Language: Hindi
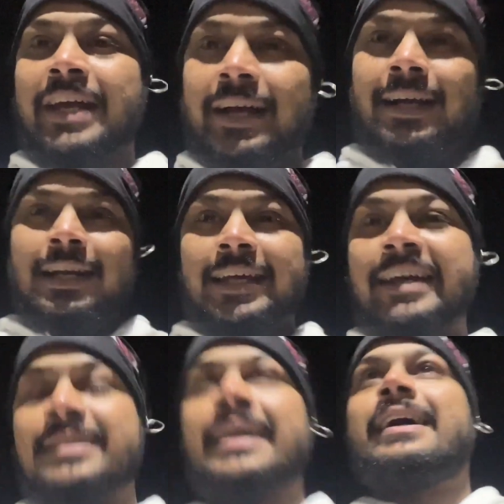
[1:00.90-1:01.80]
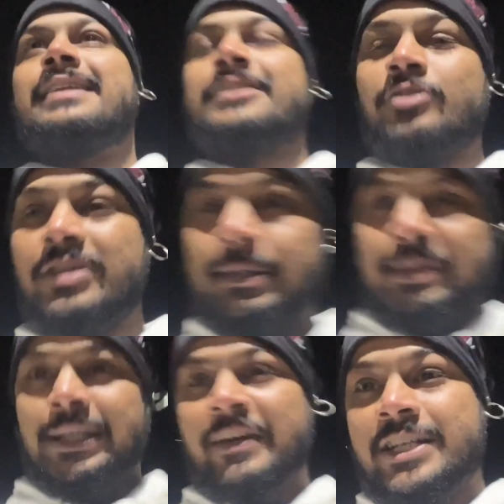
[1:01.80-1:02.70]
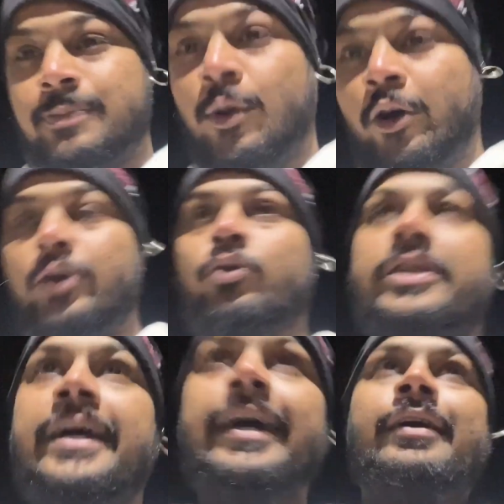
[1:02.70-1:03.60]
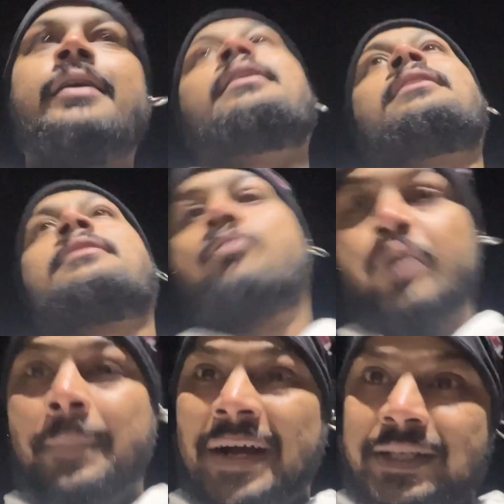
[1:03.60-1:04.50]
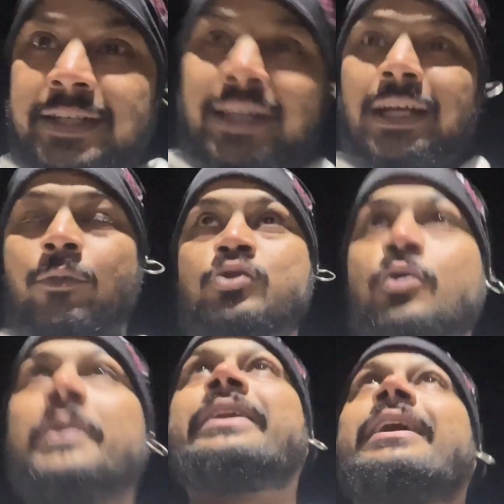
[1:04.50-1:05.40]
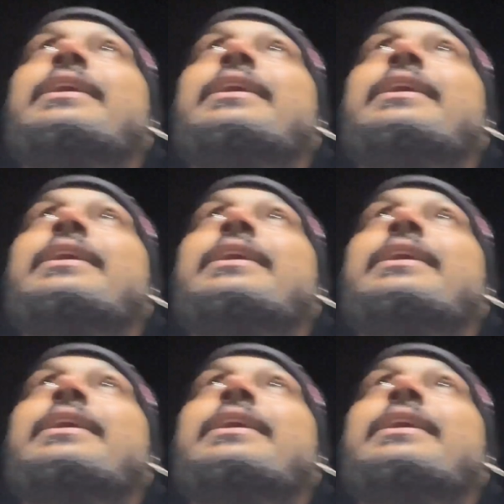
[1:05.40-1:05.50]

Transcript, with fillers: एंगल कि किस एंगल से जो है सबसे बेस्ट ब्लॉगिंग होती है मुंह के पास देख लिया मुंह से ऊपर देख